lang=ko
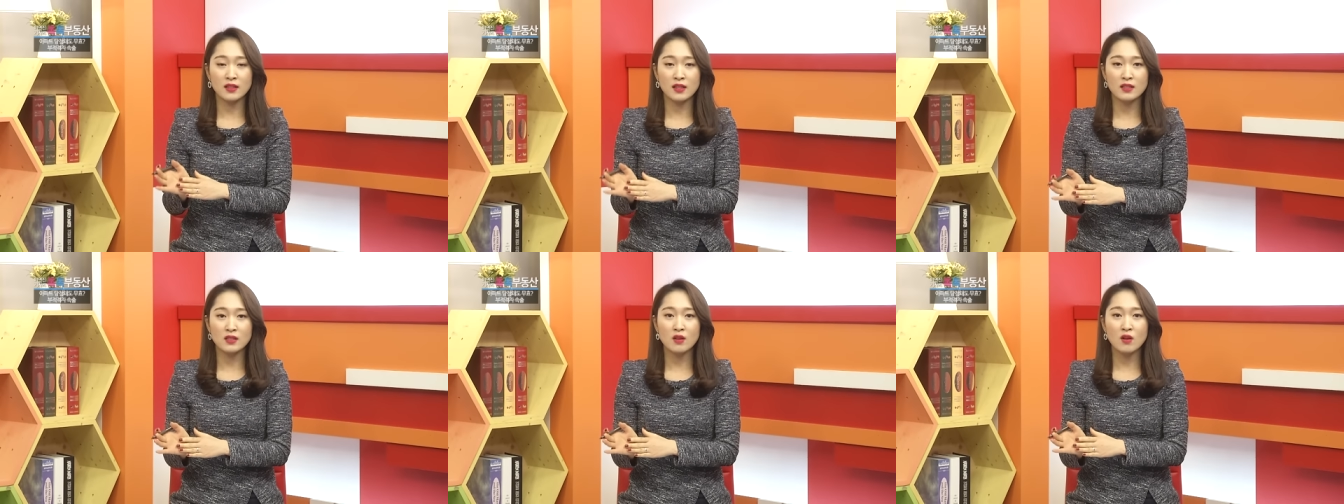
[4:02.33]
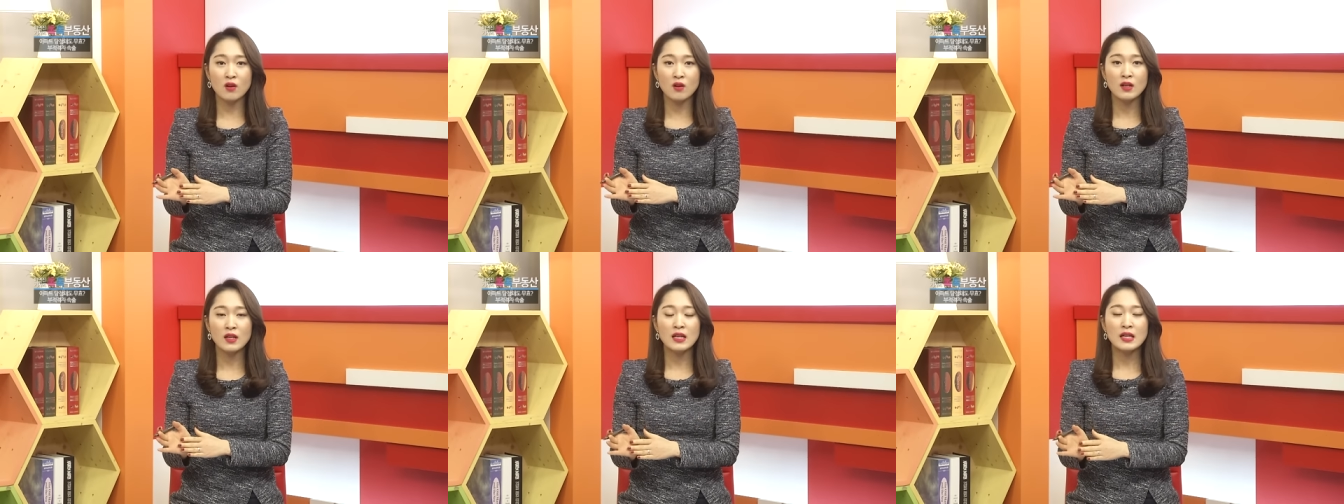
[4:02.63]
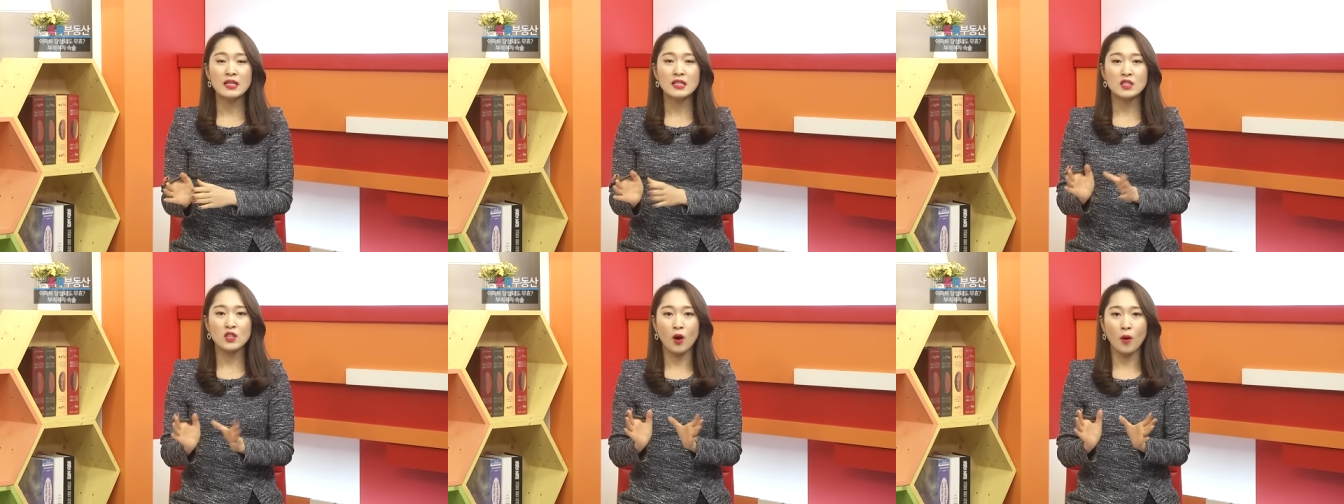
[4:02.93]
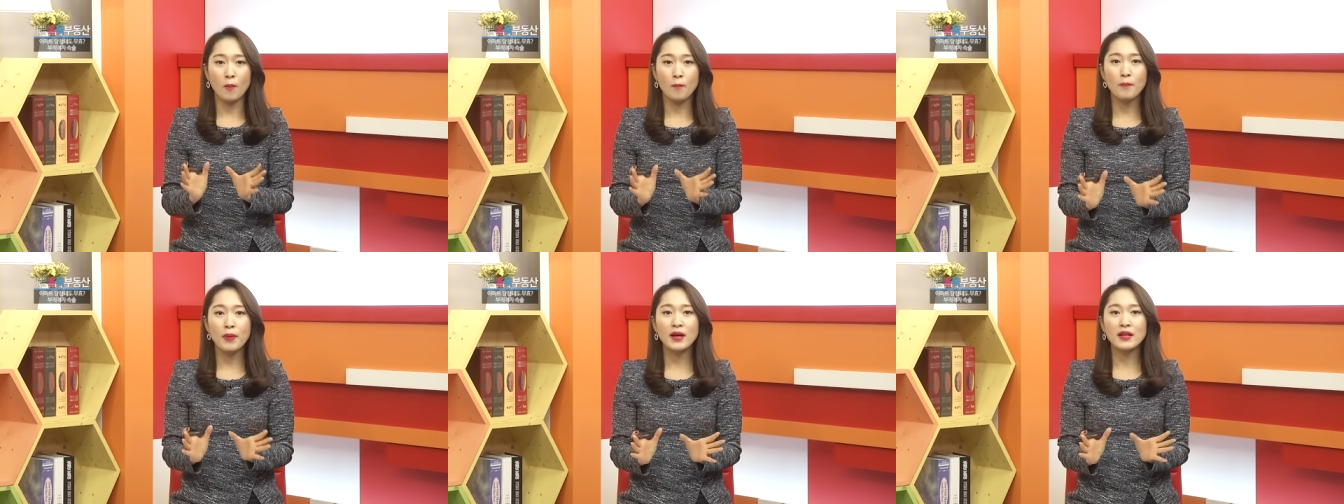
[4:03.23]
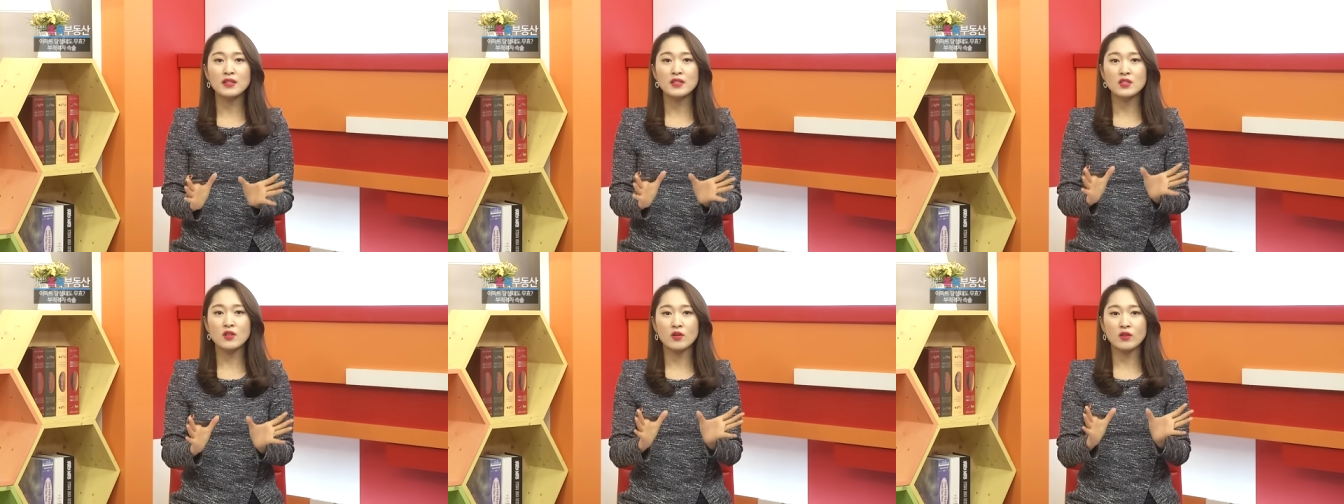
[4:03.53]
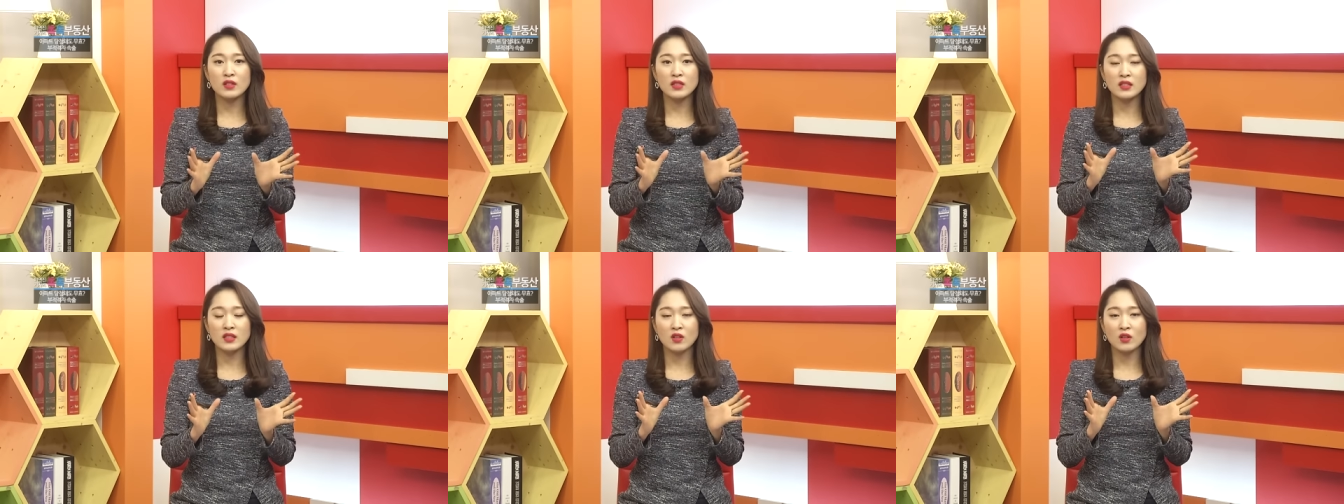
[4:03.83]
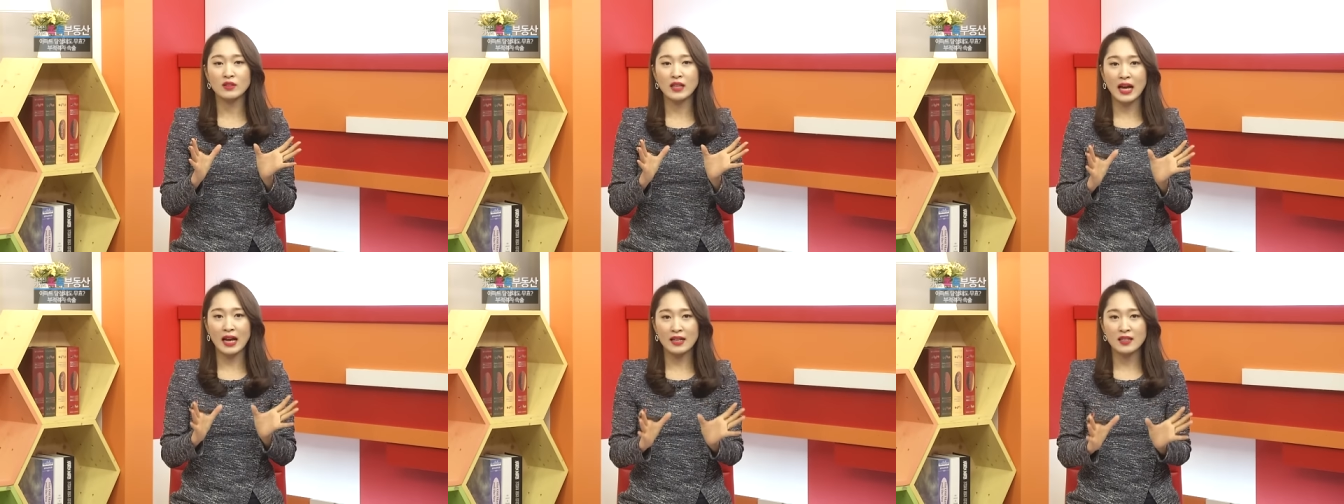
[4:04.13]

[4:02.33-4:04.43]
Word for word: 그래서 전반적인 이런